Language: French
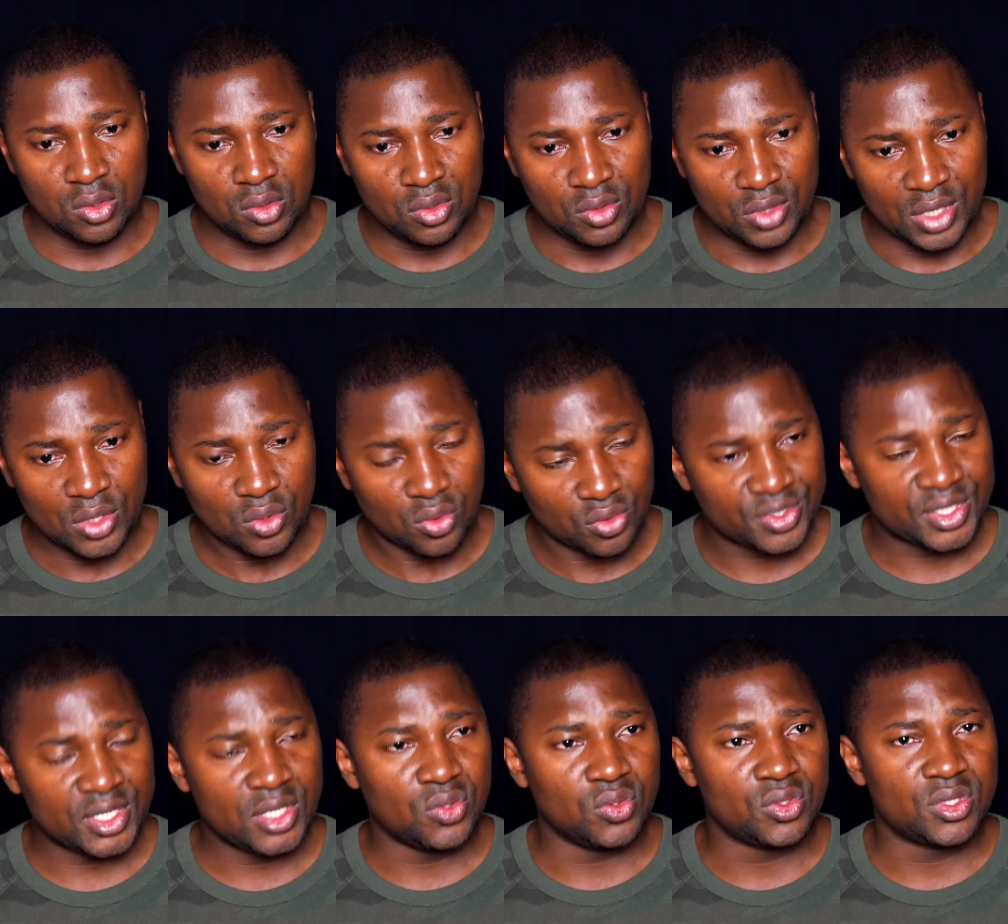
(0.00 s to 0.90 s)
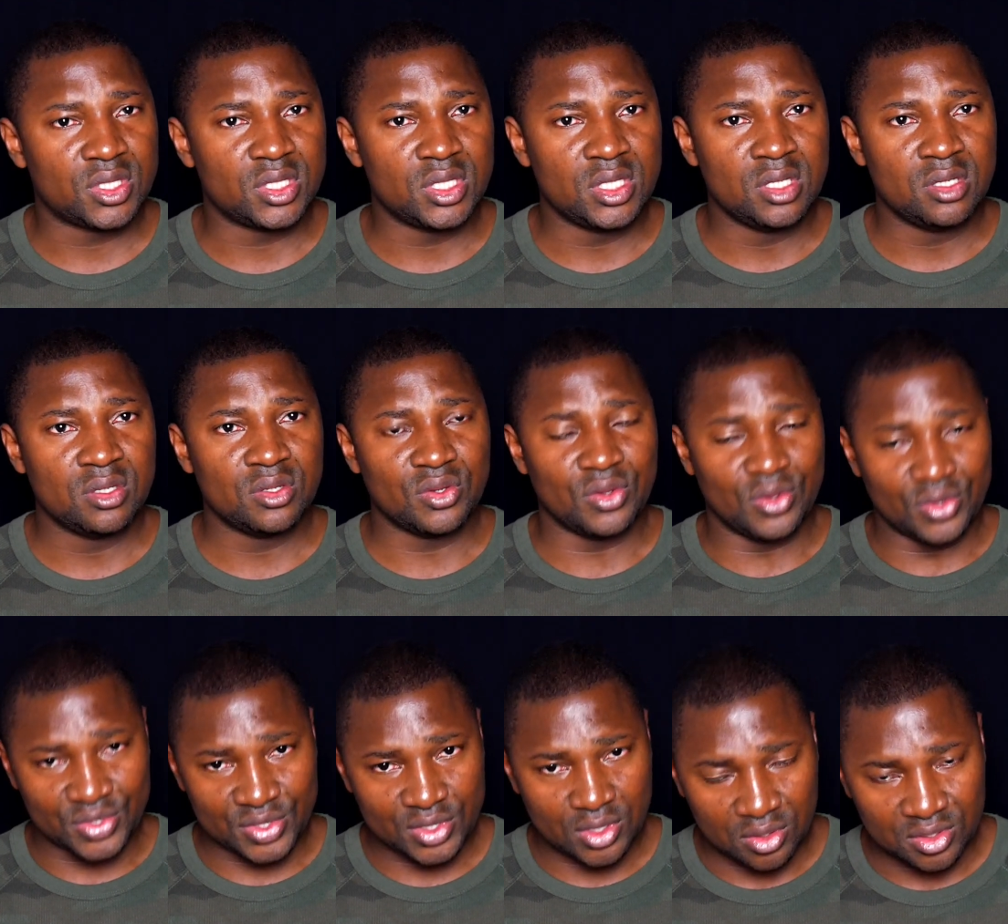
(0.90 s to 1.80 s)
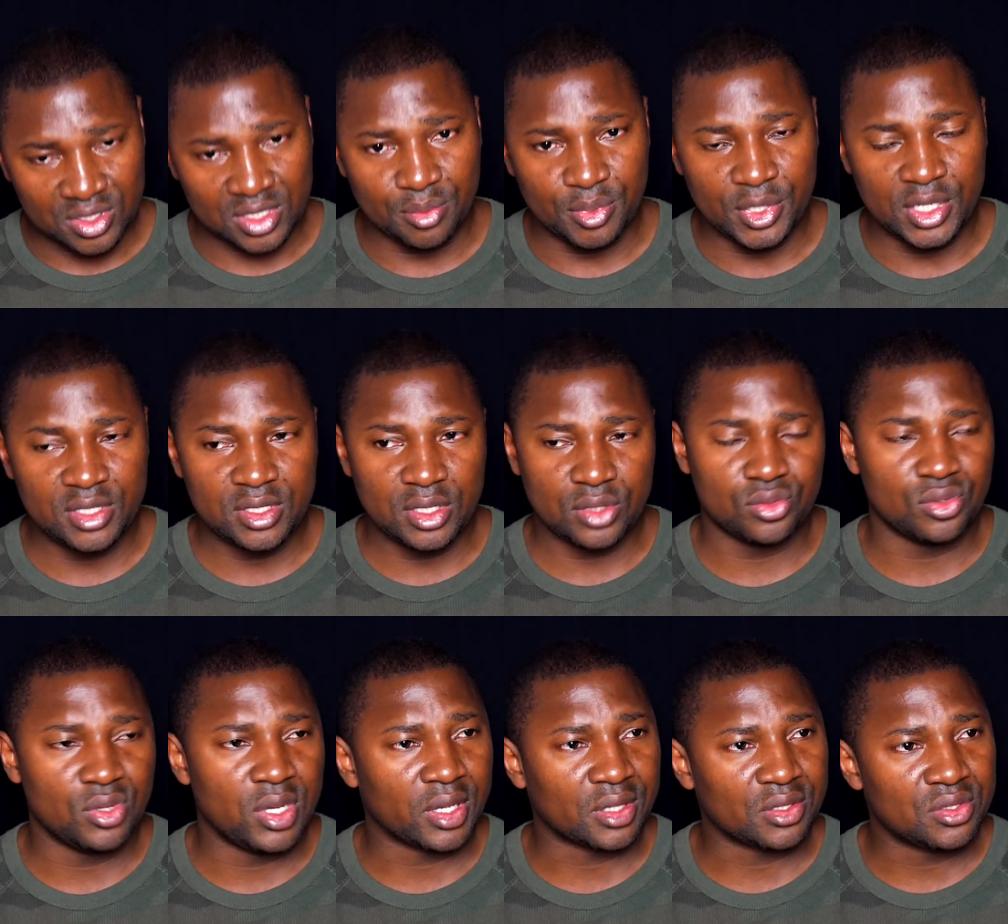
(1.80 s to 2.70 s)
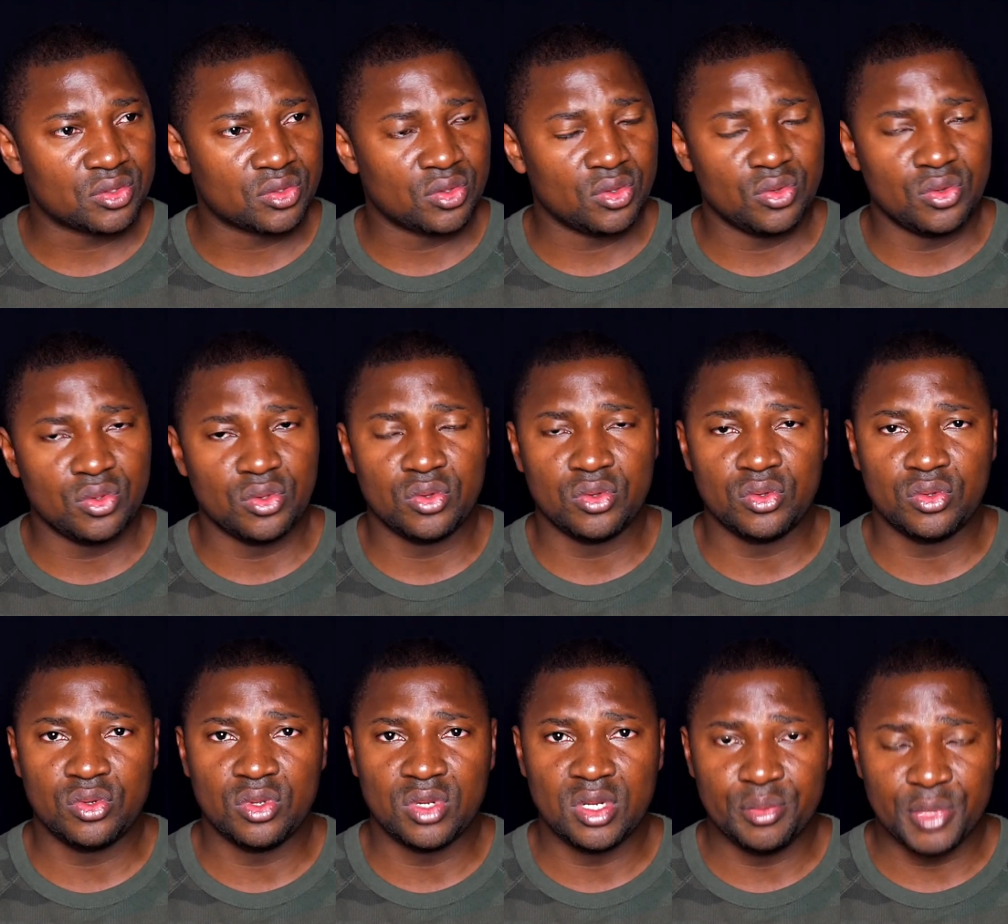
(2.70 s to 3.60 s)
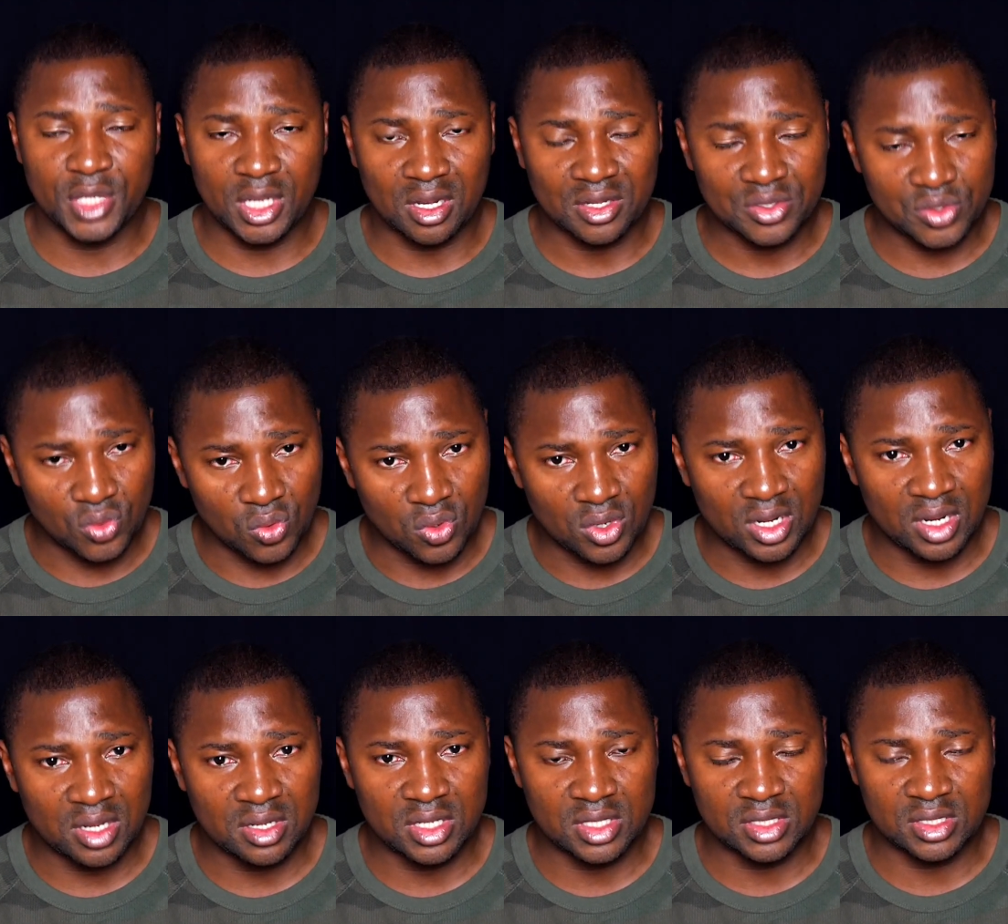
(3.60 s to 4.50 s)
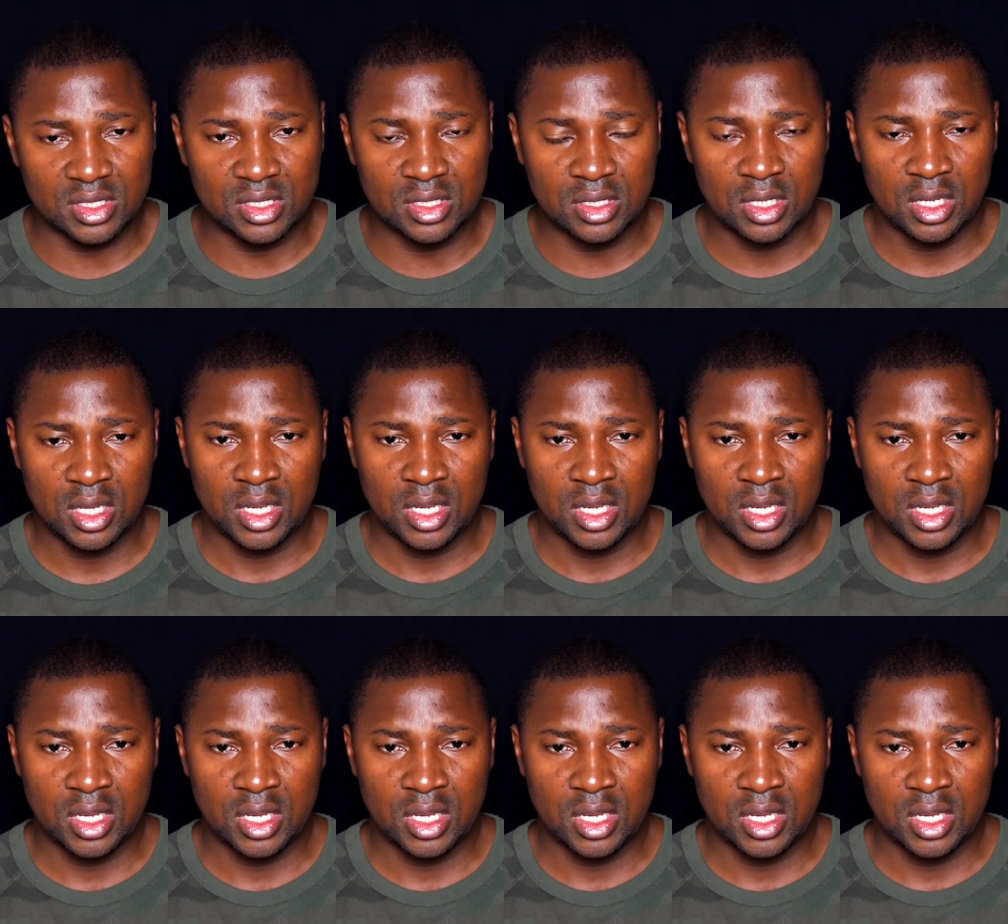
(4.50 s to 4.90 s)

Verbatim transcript: dénoncer aussi, sensibiliser sur les risques de, de l'immigration clandestine,